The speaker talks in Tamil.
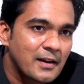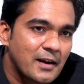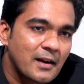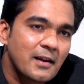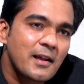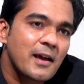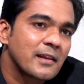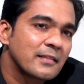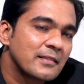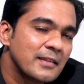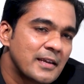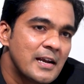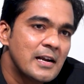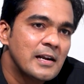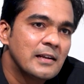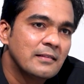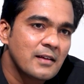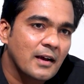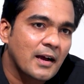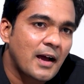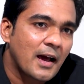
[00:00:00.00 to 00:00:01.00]
ரெண்டாயிரத்தி ஏழு
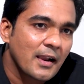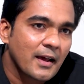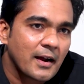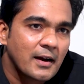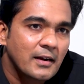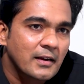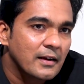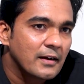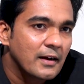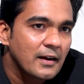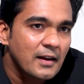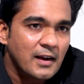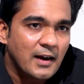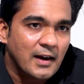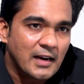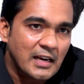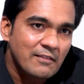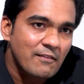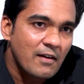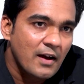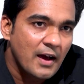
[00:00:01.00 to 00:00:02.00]
இந்த காலகட்டங்களில்
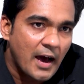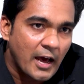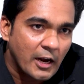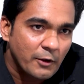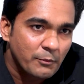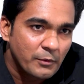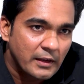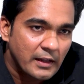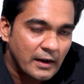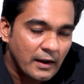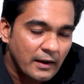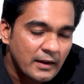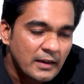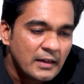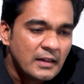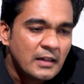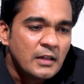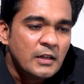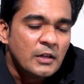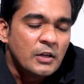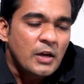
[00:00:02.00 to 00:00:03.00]
கடன் வாங்க ஆரம்பிக்கிறாங்க
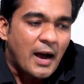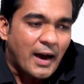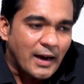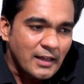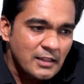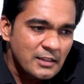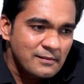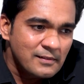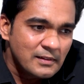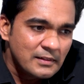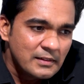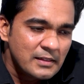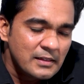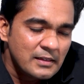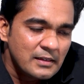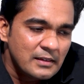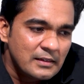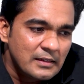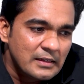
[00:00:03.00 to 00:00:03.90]
அது வந்து